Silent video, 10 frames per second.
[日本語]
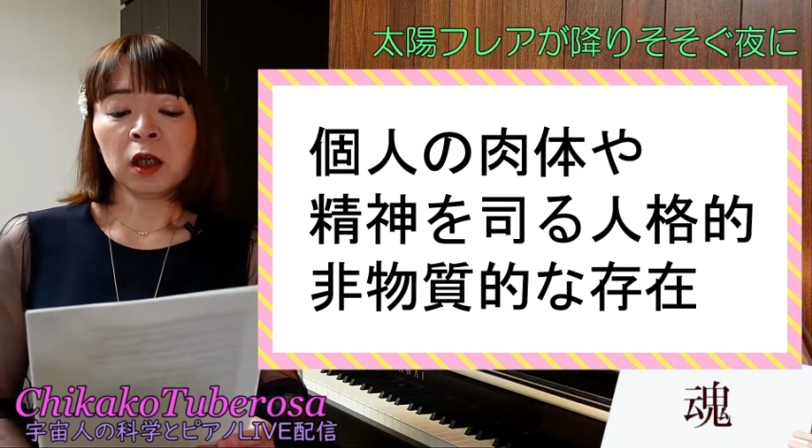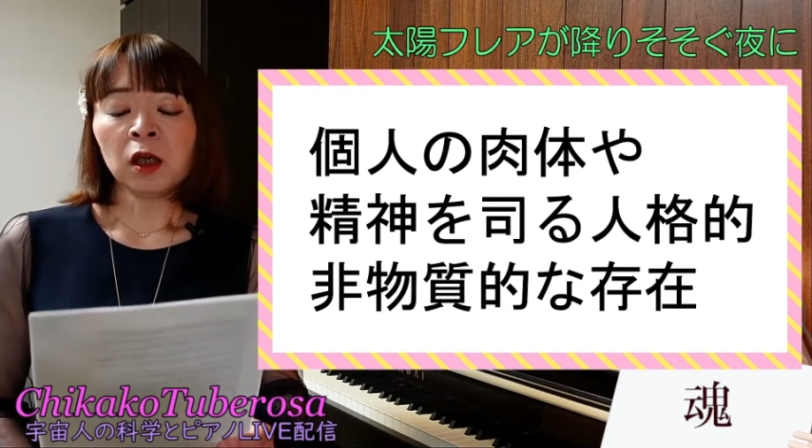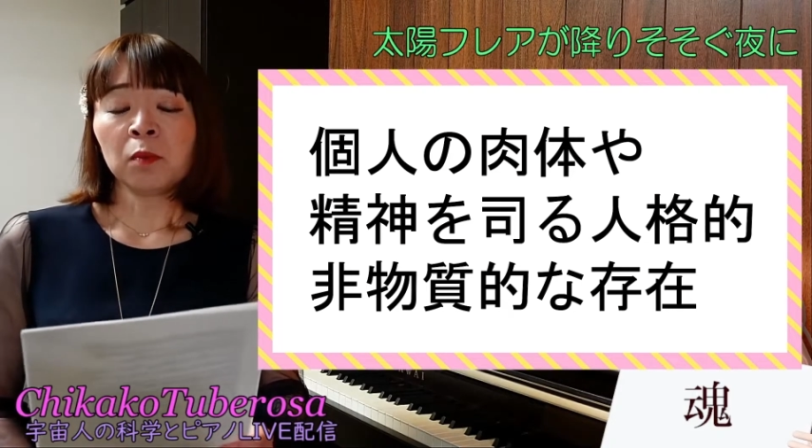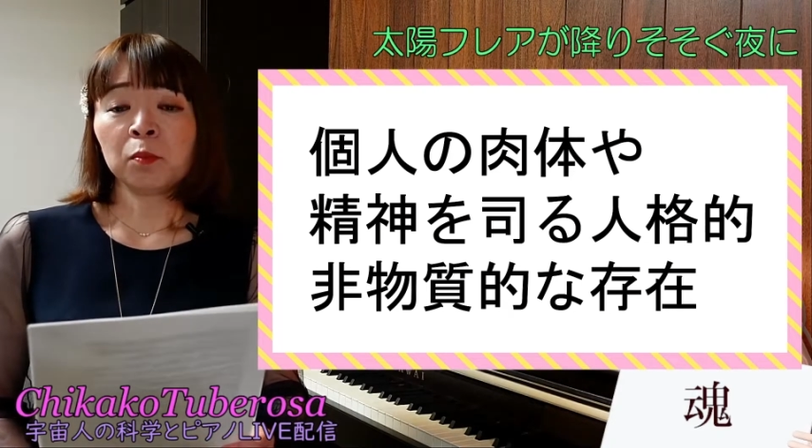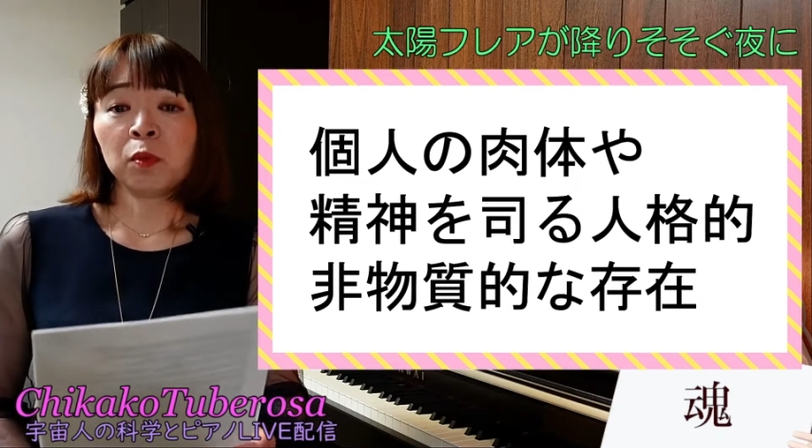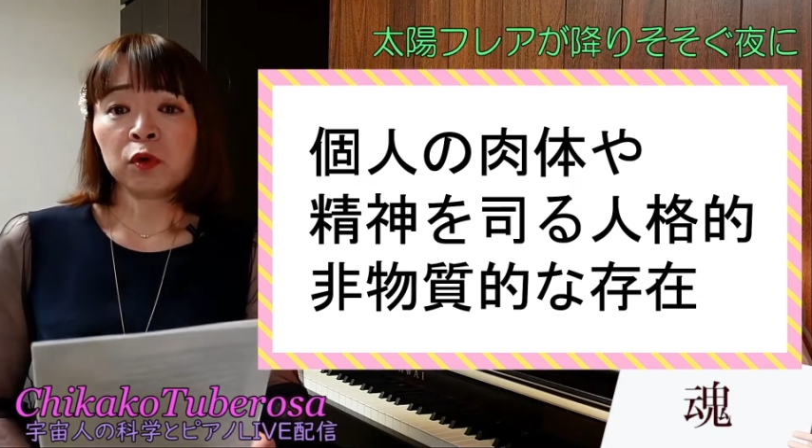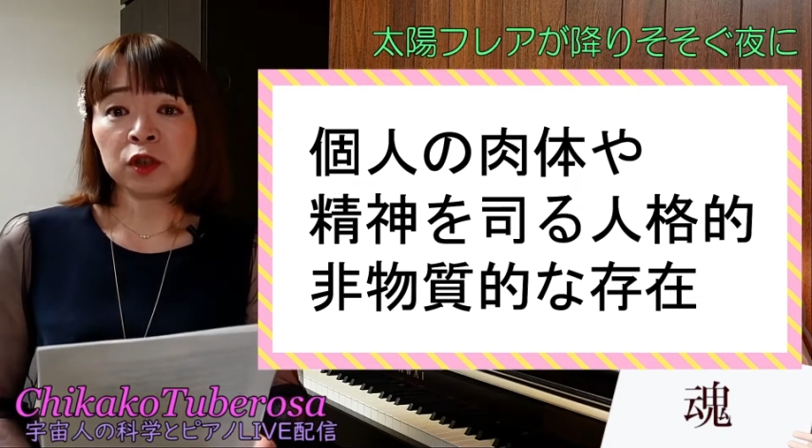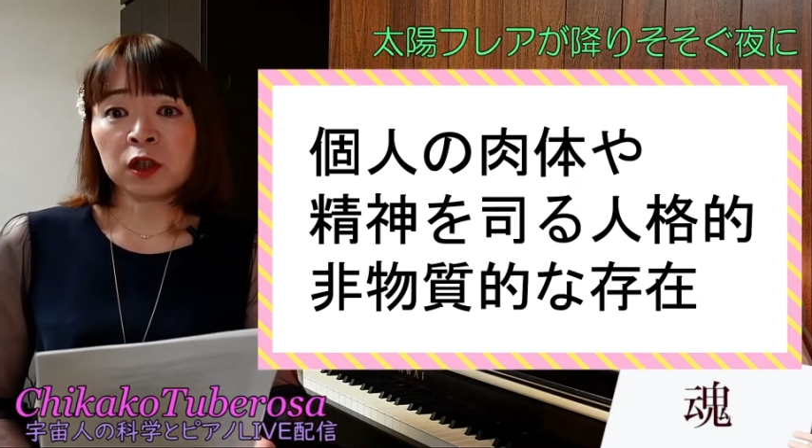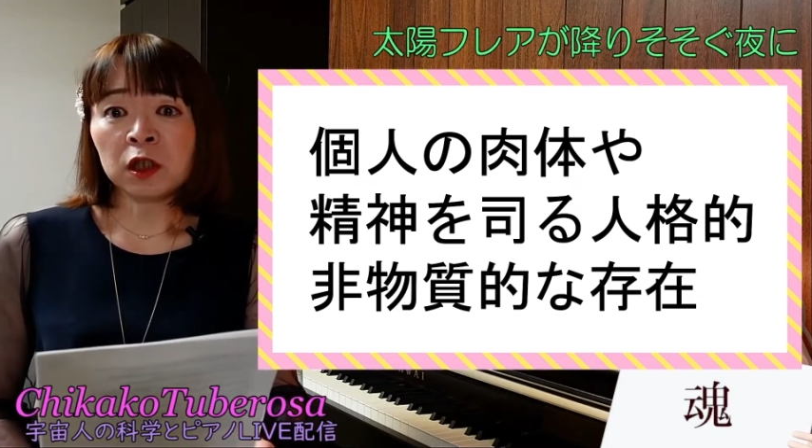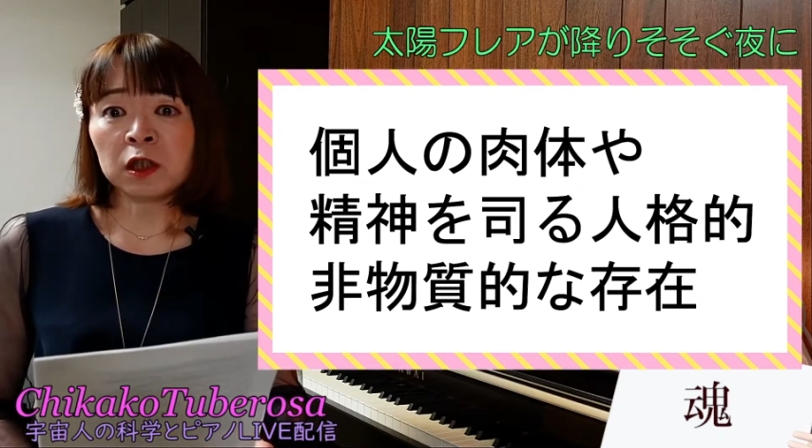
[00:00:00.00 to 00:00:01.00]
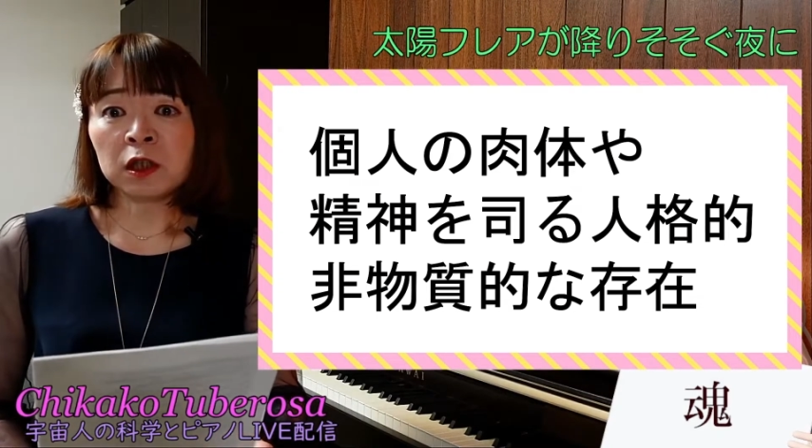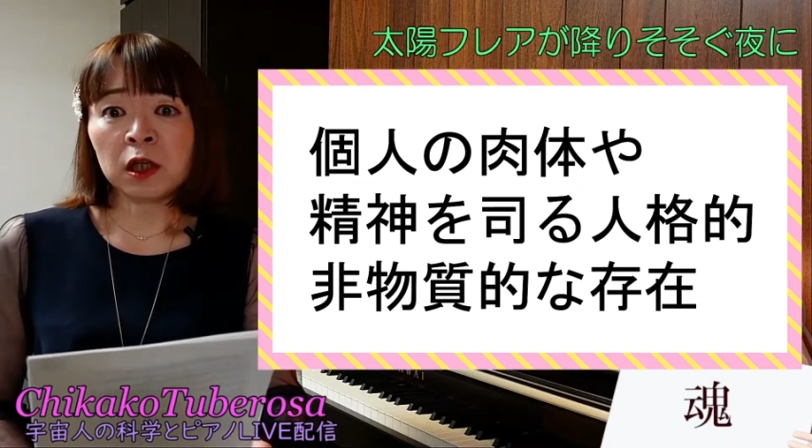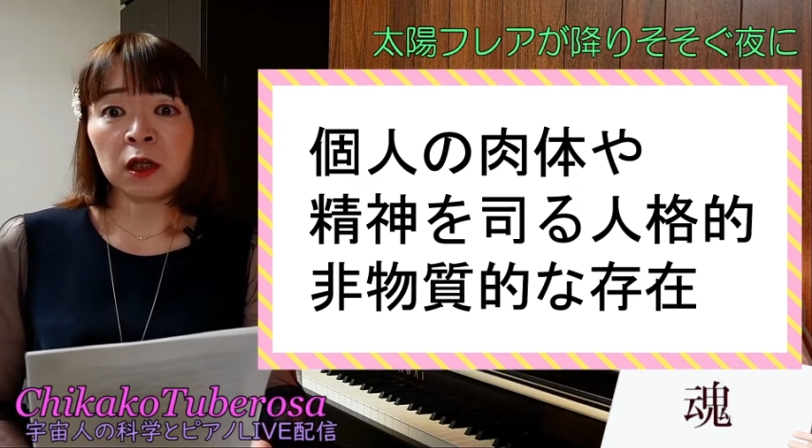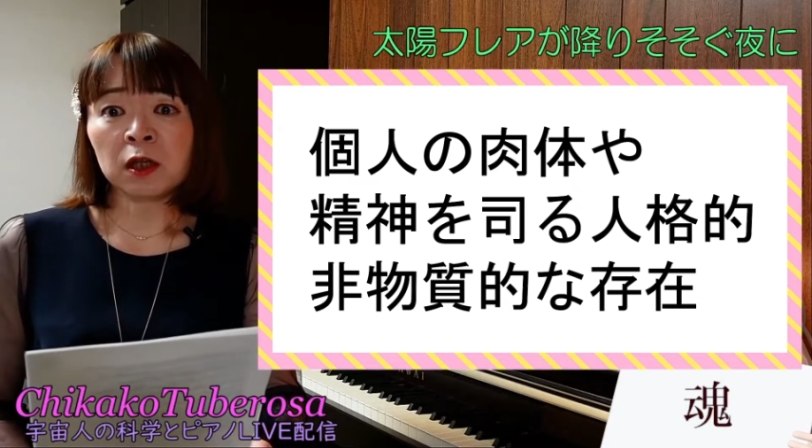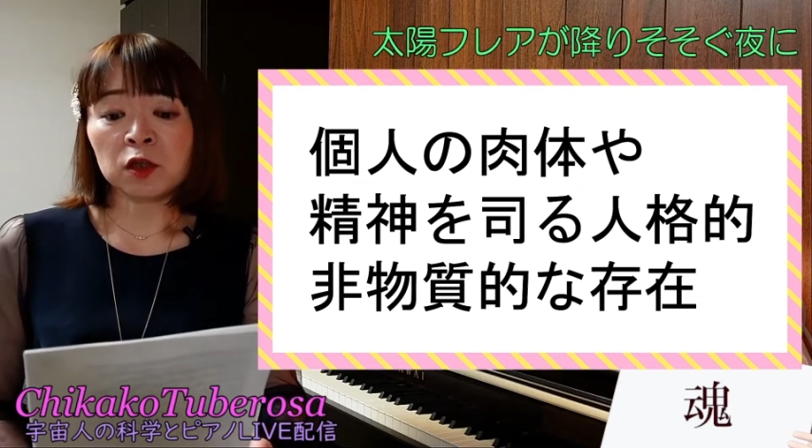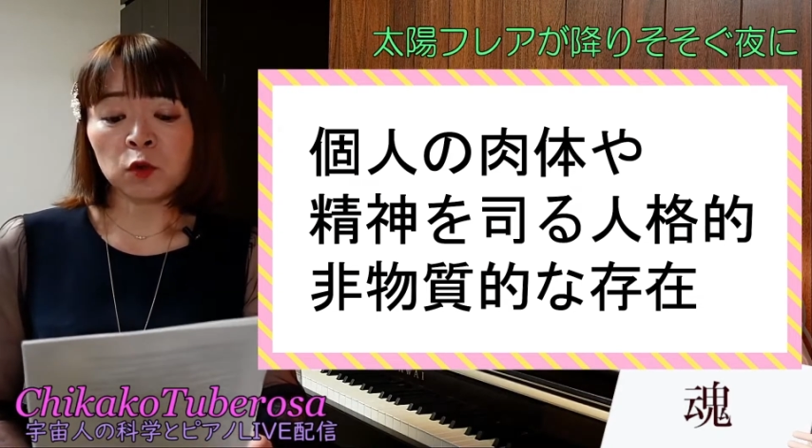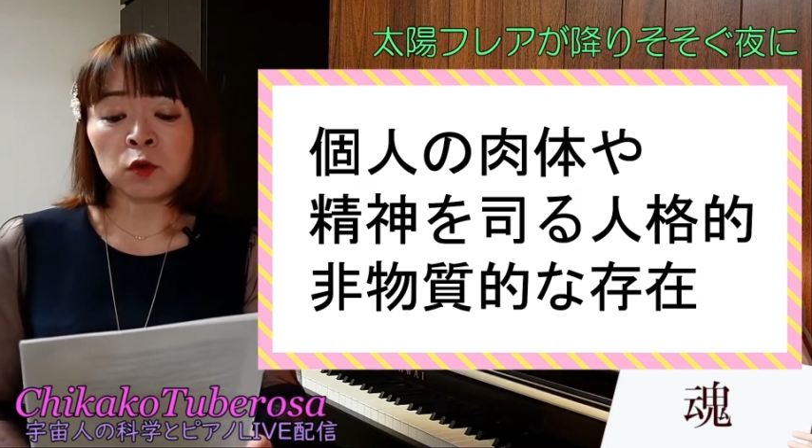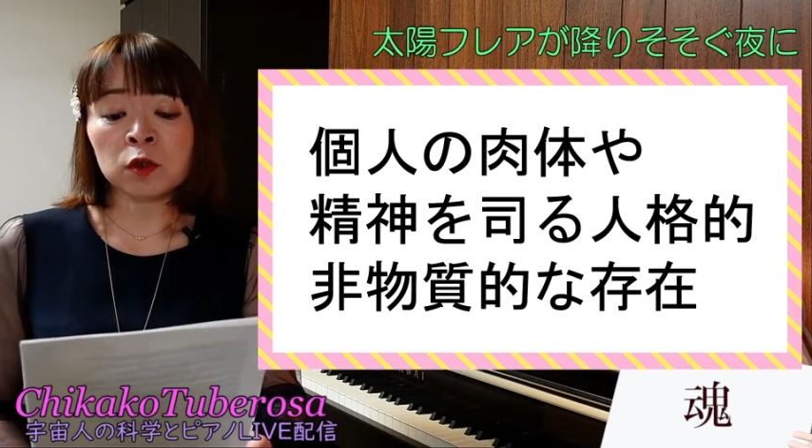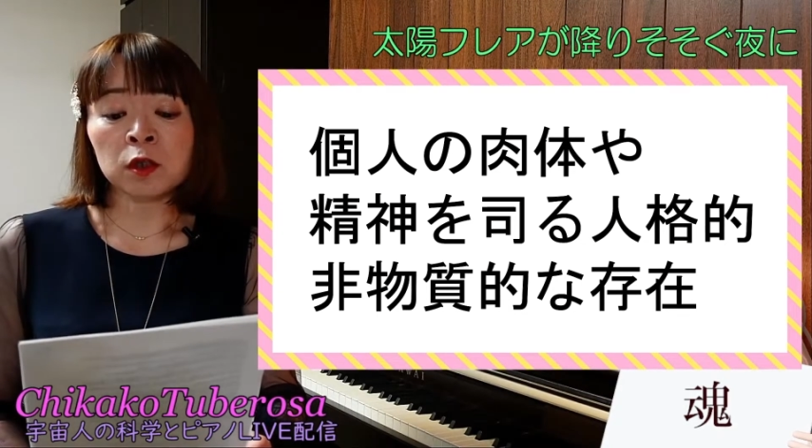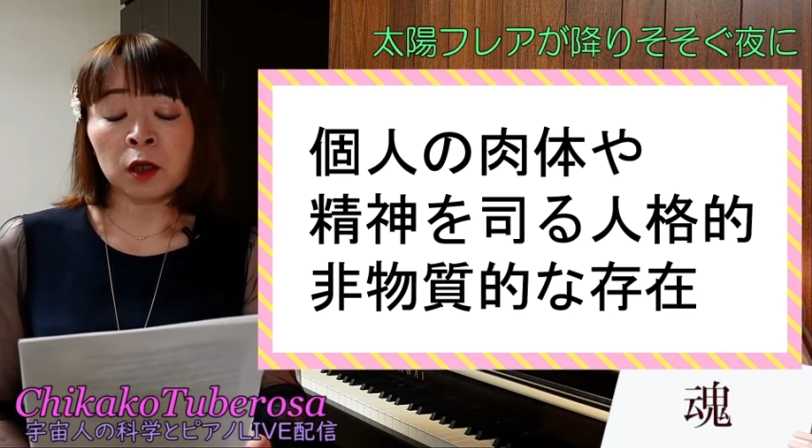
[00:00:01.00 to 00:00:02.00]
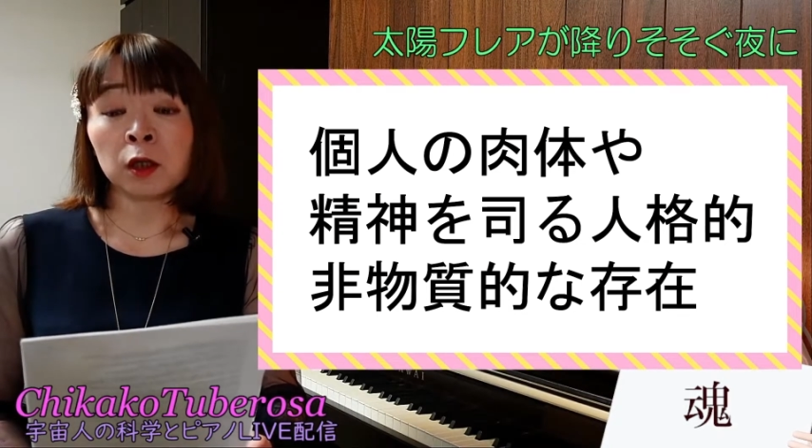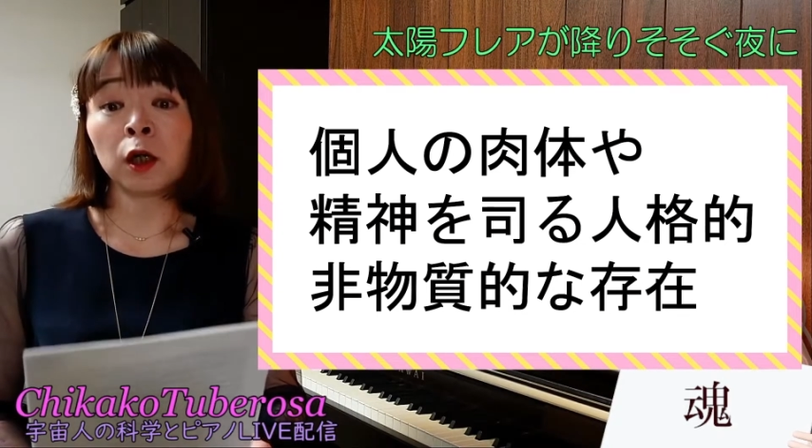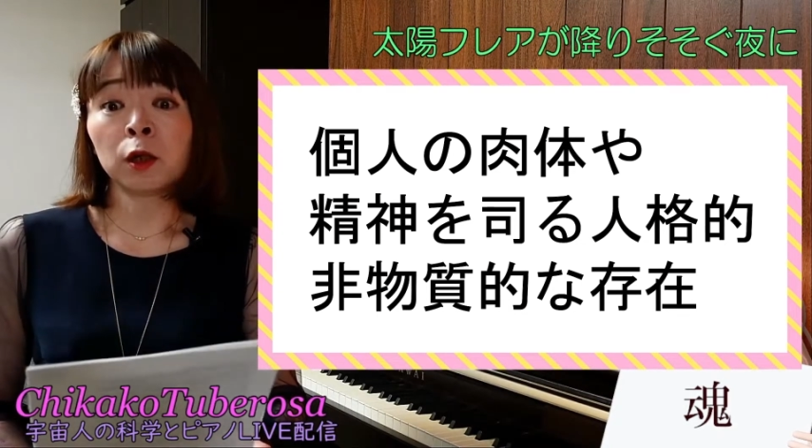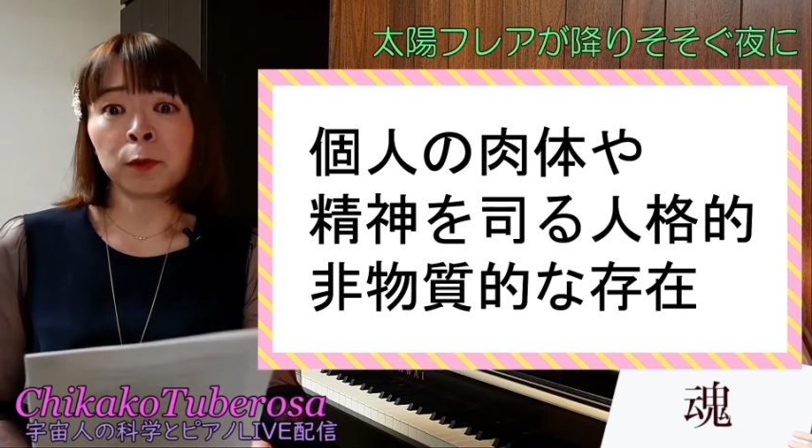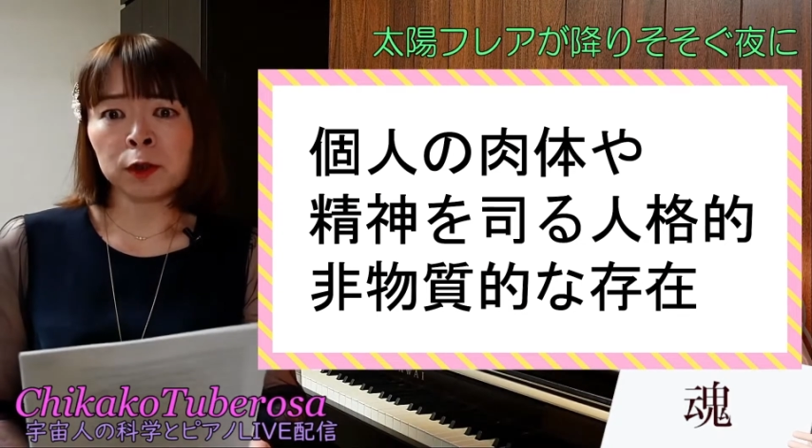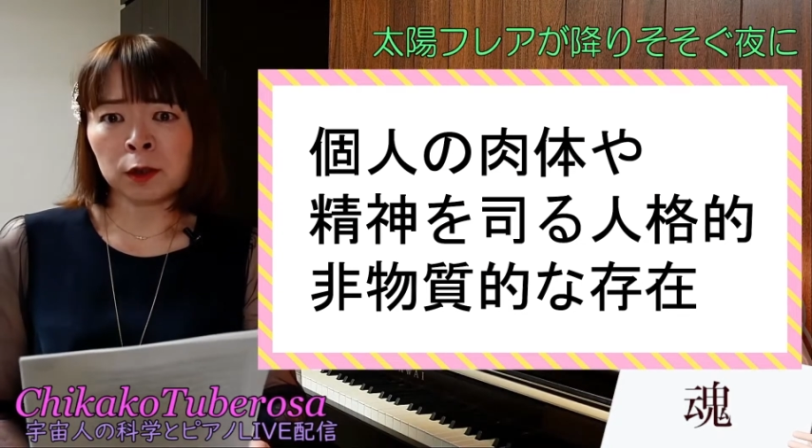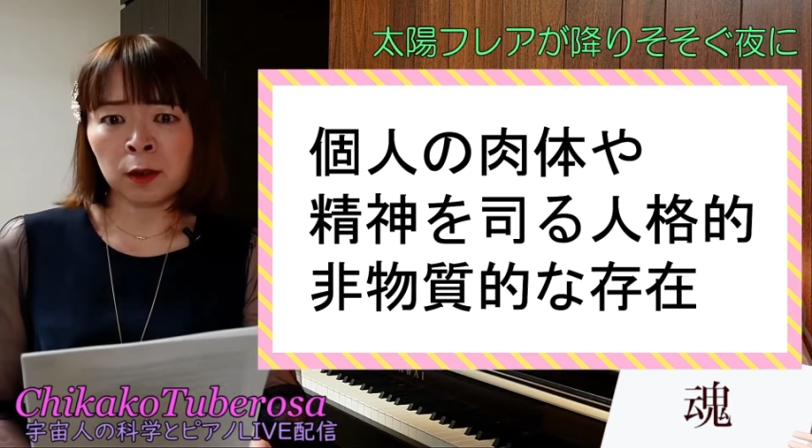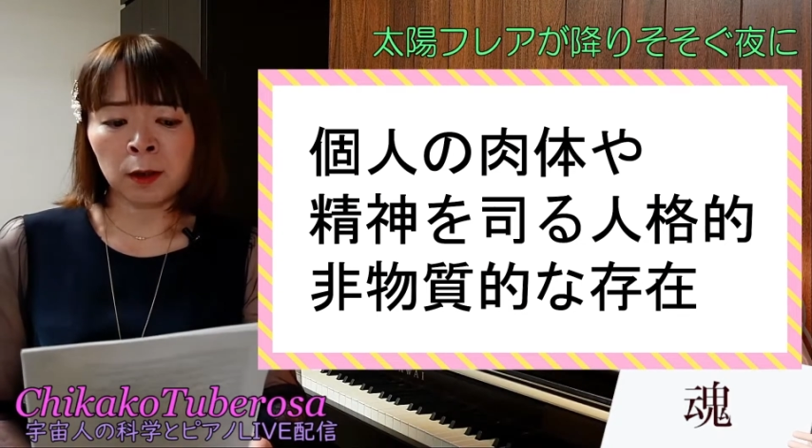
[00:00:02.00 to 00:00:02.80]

非物質的な存在でありまし